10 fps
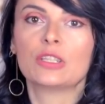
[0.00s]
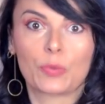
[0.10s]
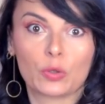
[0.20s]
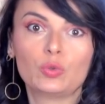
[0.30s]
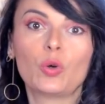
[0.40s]

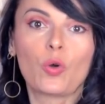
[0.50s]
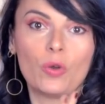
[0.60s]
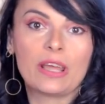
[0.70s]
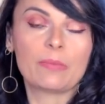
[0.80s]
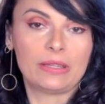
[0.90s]
soprattutto
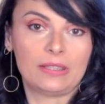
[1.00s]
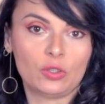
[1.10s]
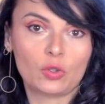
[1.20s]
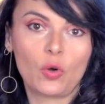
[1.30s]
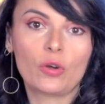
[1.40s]
con le erbe
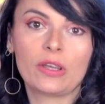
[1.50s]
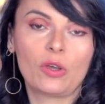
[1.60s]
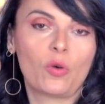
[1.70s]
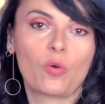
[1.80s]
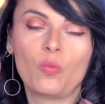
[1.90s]

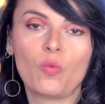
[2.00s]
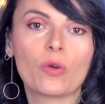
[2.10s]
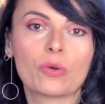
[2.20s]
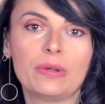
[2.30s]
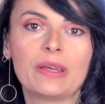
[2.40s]
tintorie o
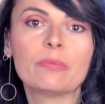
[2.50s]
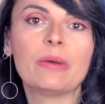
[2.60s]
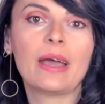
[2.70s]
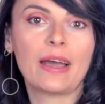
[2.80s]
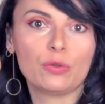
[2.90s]
comunque con le
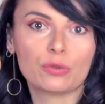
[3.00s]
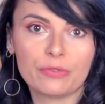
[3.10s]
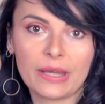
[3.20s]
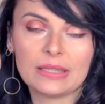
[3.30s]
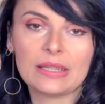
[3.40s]
erbe
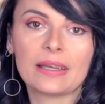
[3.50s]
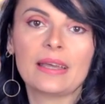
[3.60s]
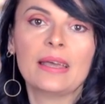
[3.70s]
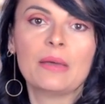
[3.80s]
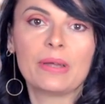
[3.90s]
ayurvediche.
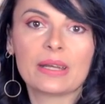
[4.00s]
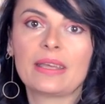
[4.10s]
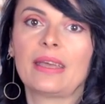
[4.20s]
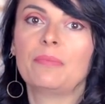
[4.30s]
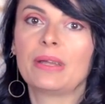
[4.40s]

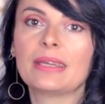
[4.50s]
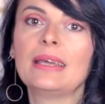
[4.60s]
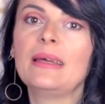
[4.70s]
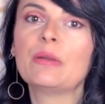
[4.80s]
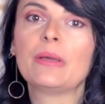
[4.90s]
Perché?
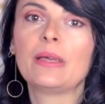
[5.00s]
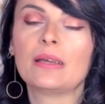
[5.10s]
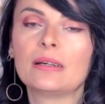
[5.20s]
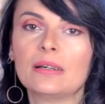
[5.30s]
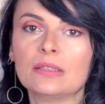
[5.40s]
Perché le
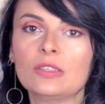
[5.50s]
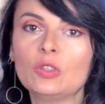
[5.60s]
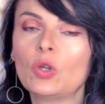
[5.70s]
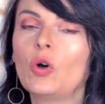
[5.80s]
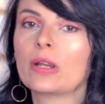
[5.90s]
erbe eh,
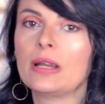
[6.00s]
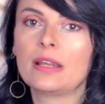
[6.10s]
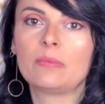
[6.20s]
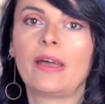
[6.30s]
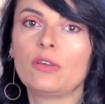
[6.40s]
tintorie,
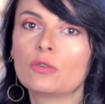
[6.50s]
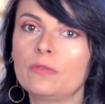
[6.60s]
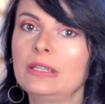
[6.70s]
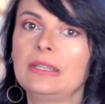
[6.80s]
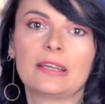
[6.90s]
le erbe
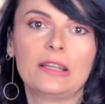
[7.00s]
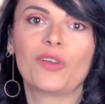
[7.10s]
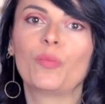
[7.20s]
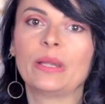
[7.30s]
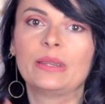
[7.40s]
ayurvediche, le
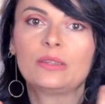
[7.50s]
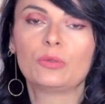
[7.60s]
erbe